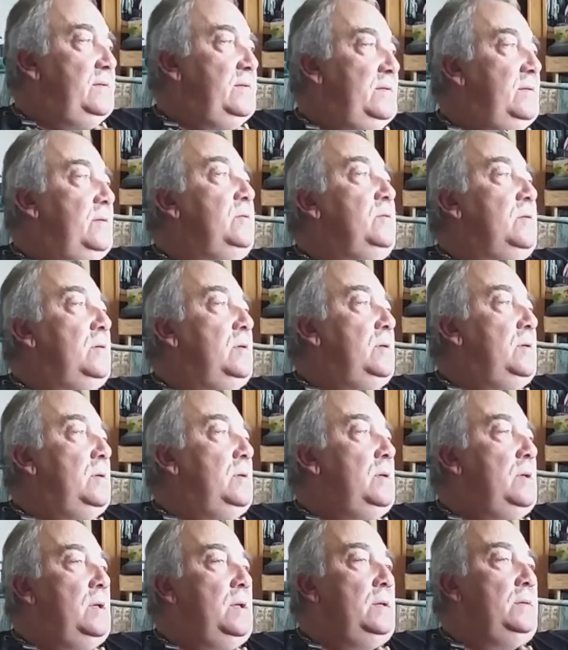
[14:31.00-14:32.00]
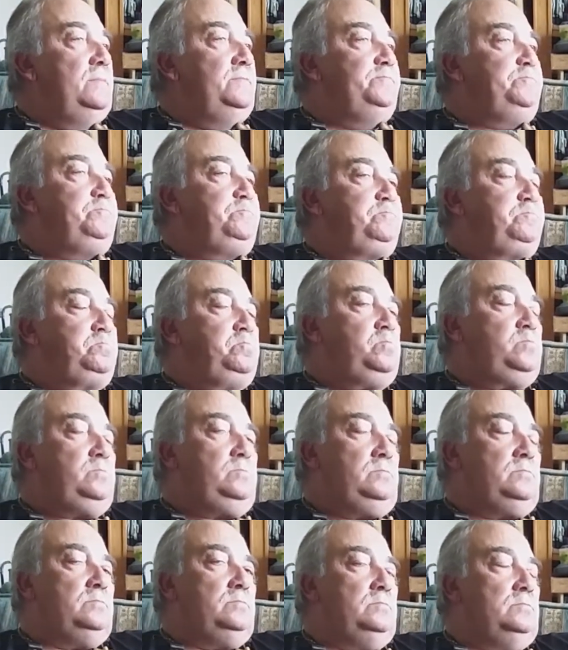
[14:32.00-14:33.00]
Que veut nous expliquer
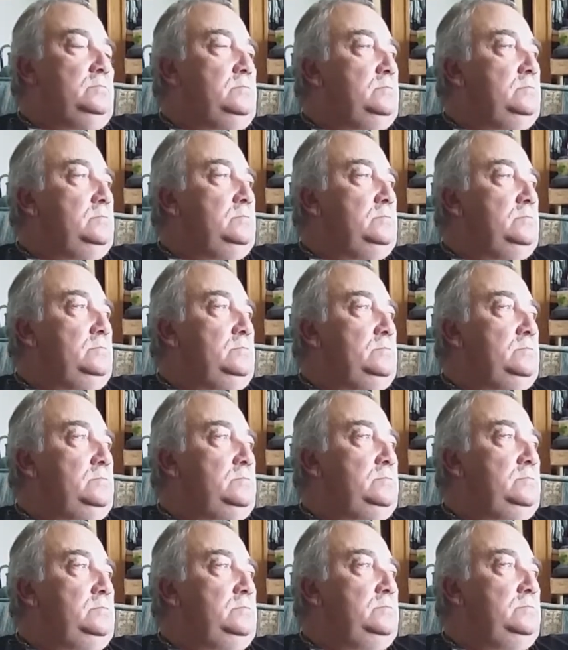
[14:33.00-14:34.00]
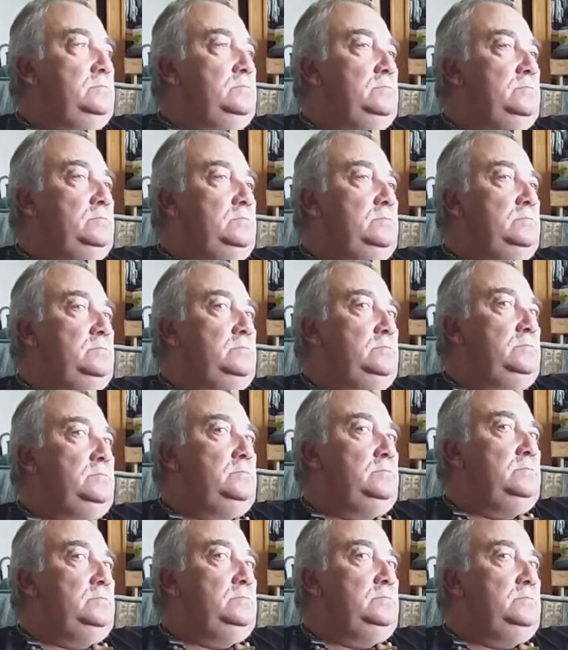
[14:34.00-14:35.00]
Boudet par ce tour de magie et par
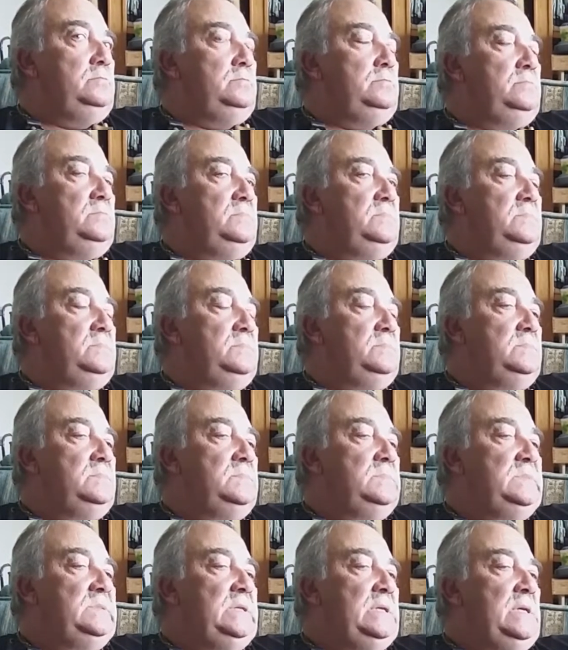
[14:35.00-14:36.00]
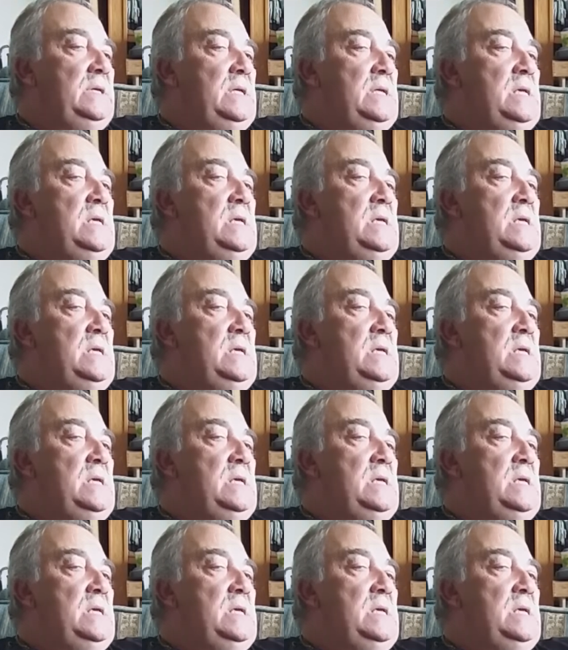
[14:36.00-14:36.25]
la diffusion de son message